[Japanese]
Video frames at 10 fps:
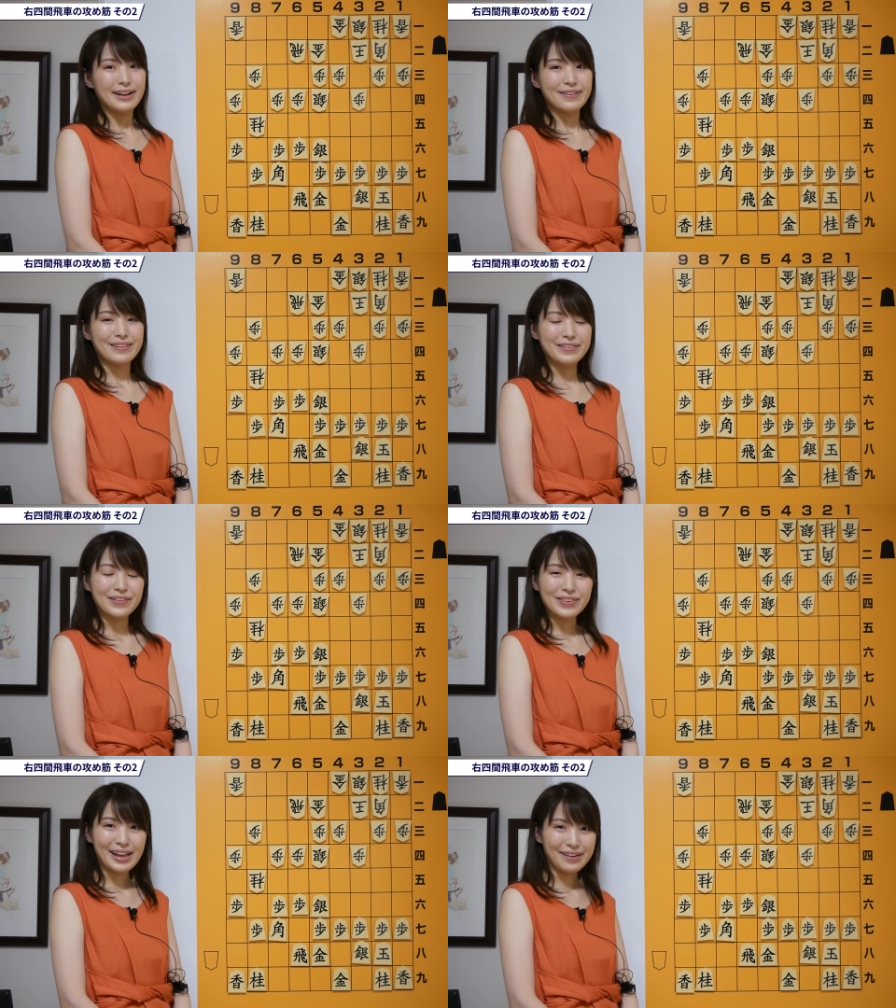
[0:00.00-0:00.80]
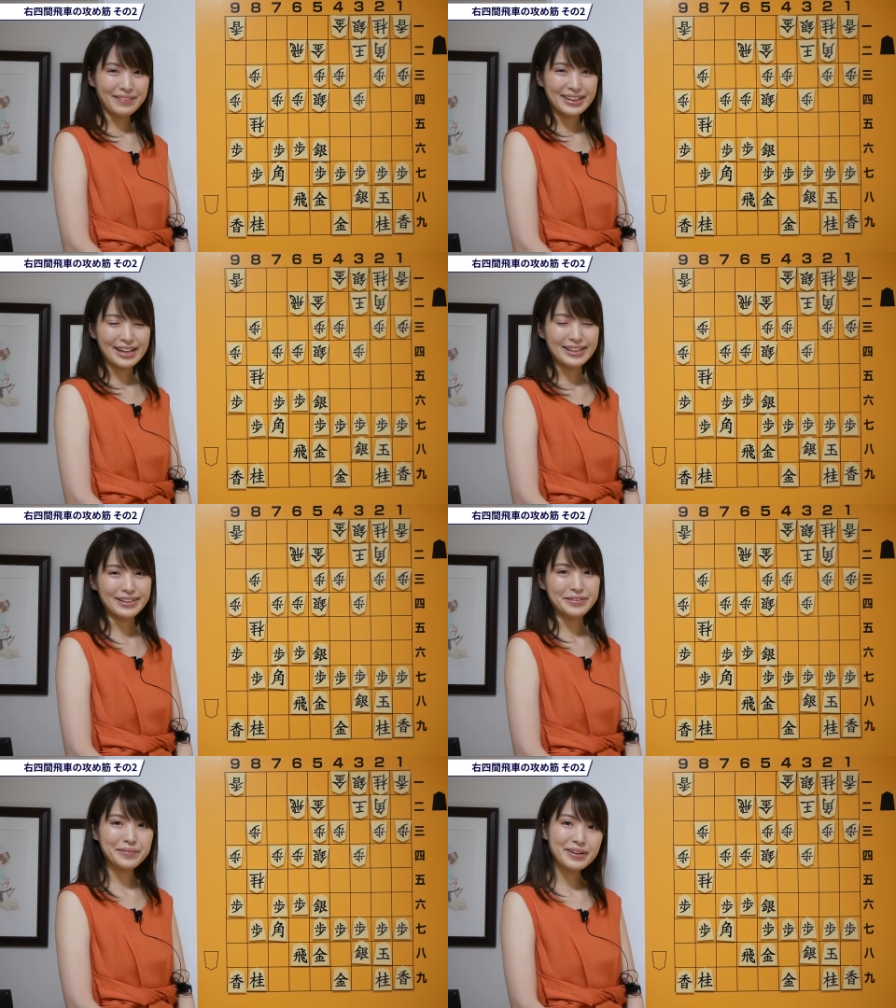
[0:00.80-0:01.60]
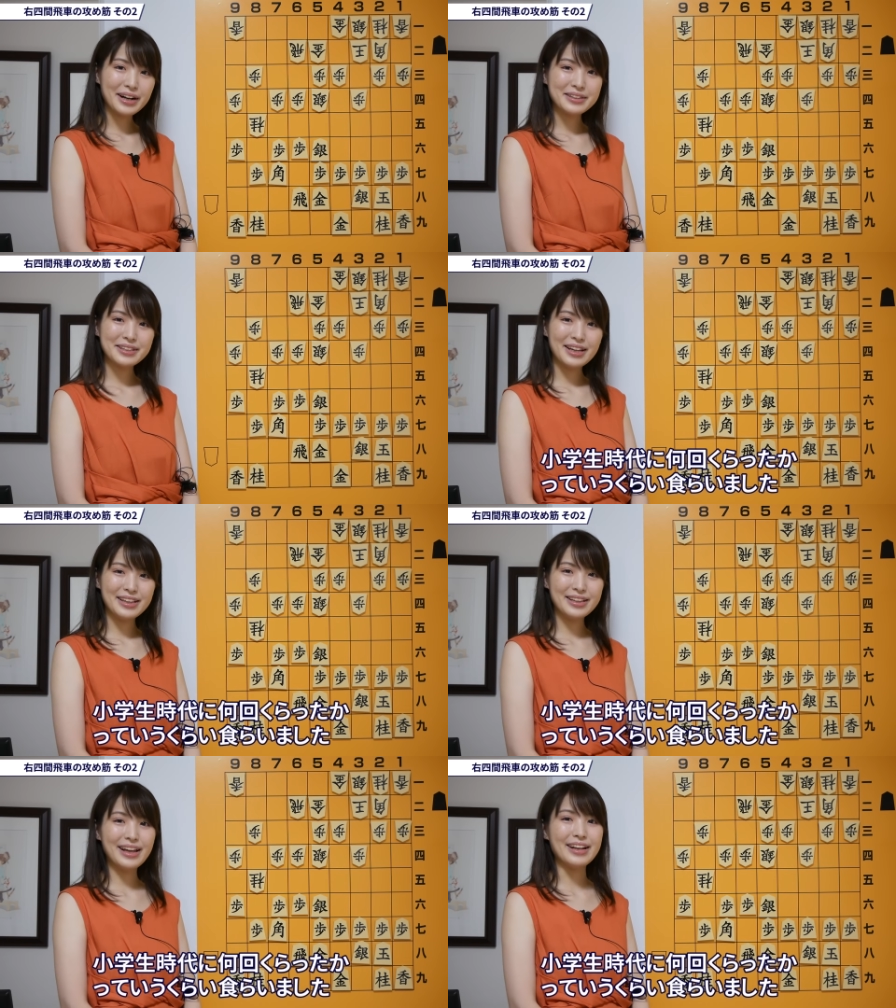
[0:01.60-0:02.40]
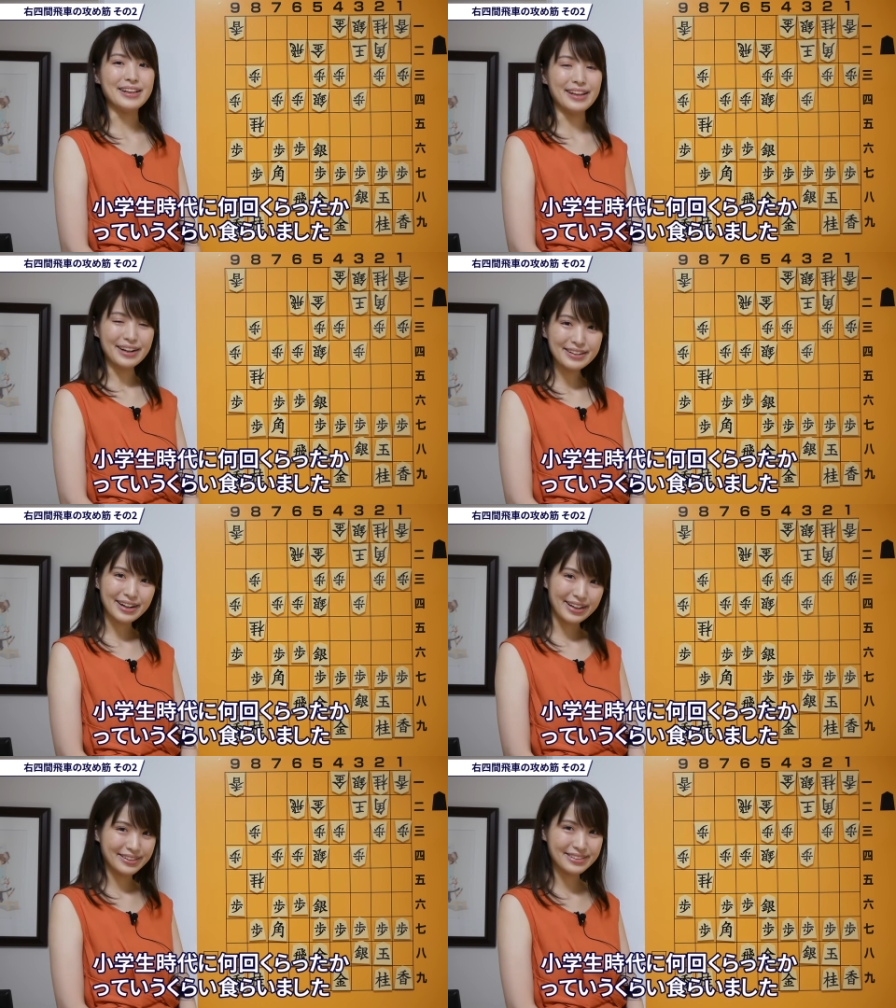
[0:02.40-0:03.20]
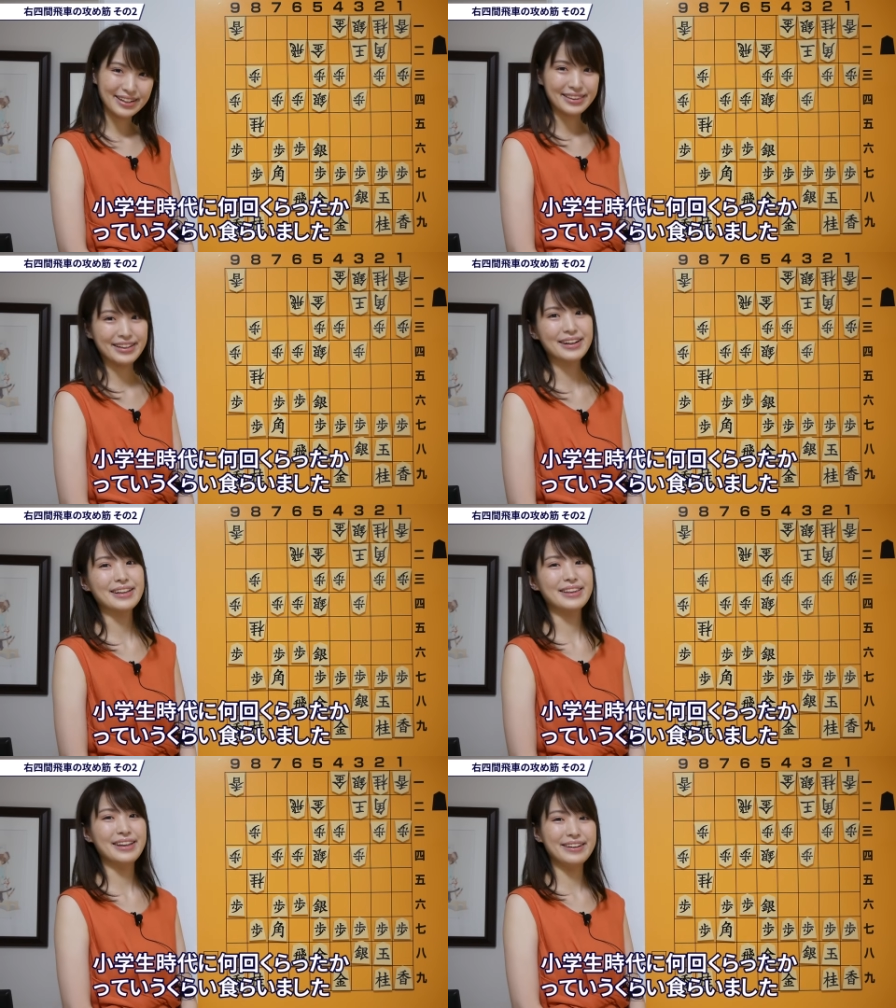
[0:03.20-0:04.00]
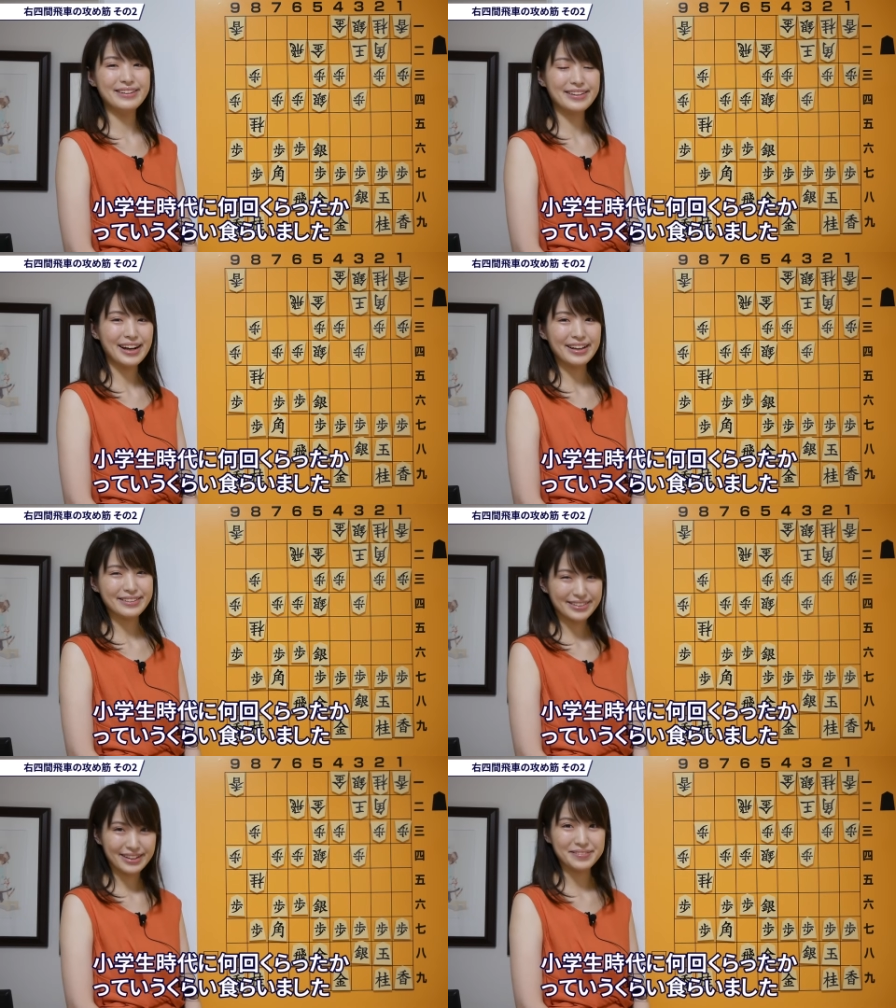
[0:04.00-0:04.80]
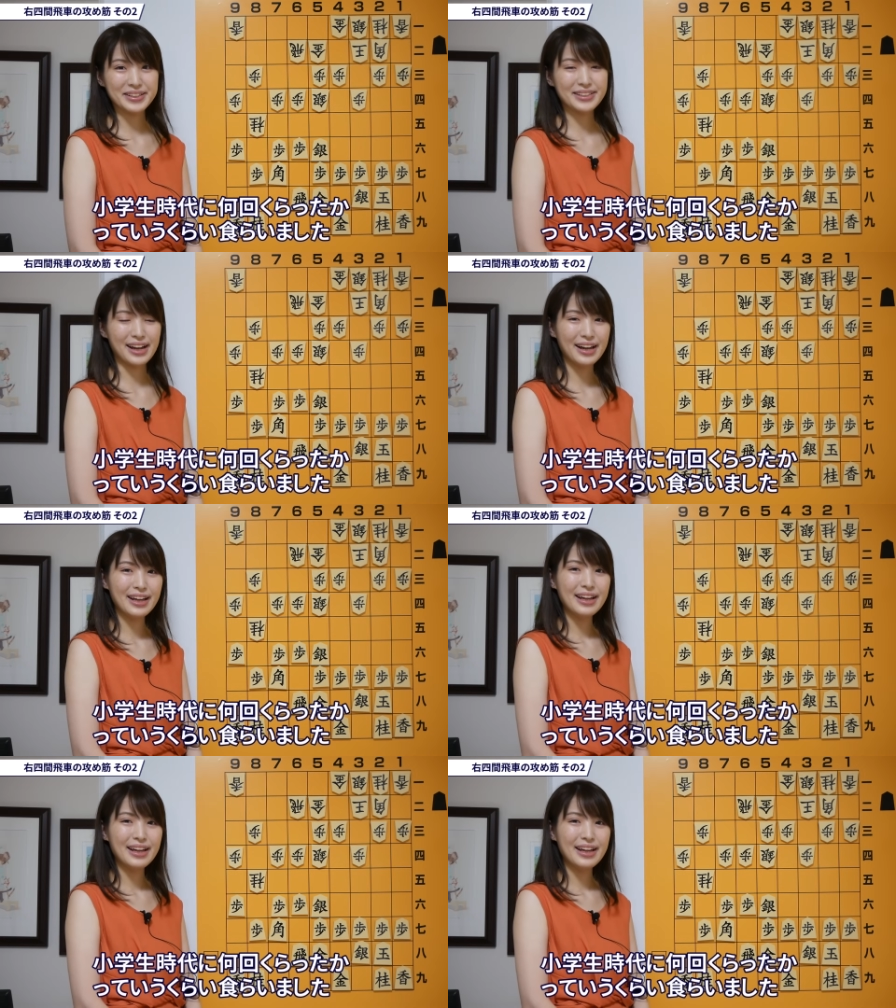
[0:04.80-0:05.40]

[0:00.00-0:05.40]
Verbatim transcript: この手私小学生時代に何回食らったかっていうぐらい食らいました。